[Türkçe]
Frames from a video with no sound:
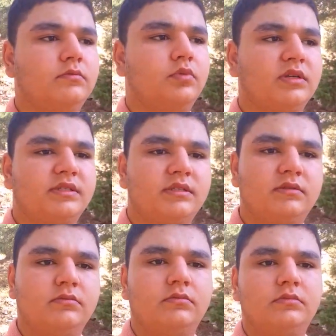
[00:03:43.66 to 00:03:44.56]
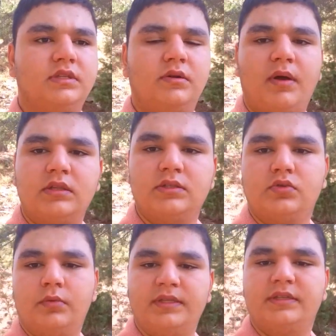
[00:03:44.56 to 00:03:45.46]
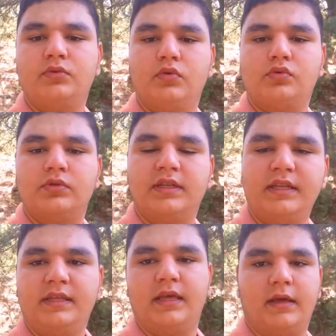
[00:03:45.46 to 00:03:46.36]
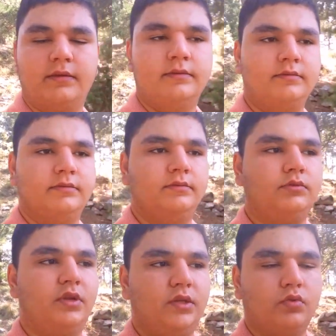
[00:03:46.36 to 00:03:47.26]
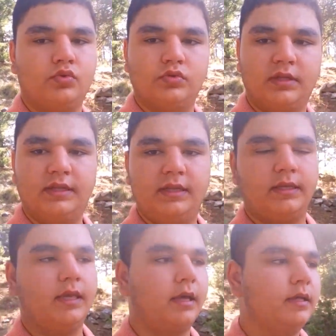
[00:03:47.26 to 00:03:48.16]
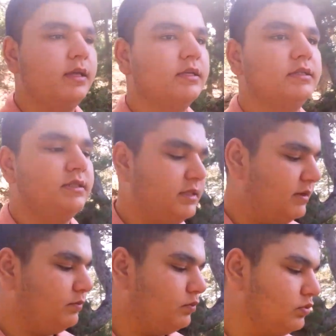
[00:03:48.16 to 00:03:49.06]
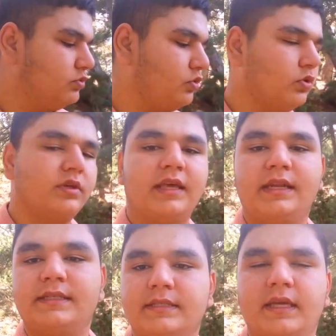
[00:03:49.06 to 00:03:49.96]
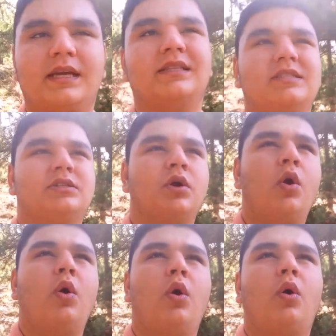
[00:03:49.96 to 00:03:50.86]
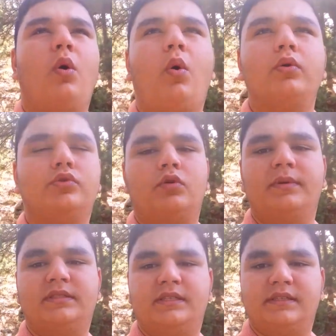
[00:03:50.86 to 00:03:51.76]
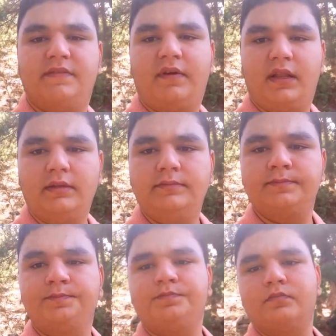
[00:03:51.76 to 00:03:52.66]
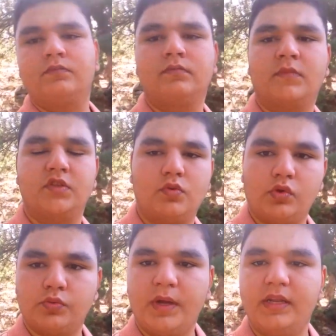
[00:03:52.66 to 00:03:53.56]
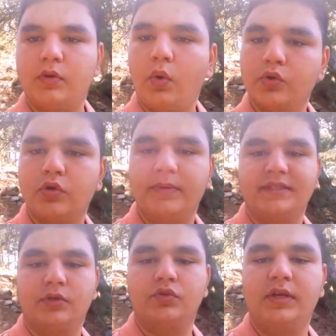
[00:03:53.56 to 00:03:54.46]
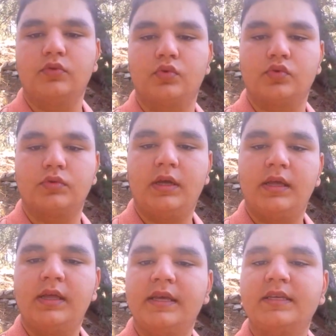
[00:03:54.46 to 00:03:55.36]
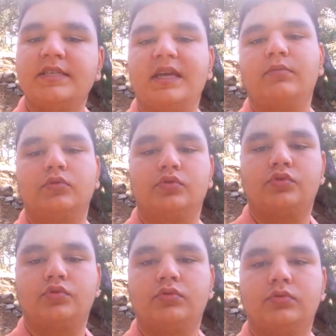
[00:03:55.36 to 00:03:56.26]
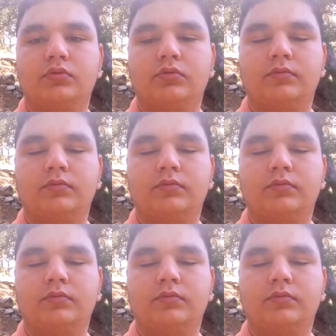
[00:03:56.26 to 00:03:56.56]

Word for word: burası 26 kilometre doğusun dedik ya. güney doğusunda dedik ya. İşte bu yolun yarısında yaklaşık 10 kilometresinde falan Osmaniye'nin 10 kilometre güney doğusunda şey bulunur. E,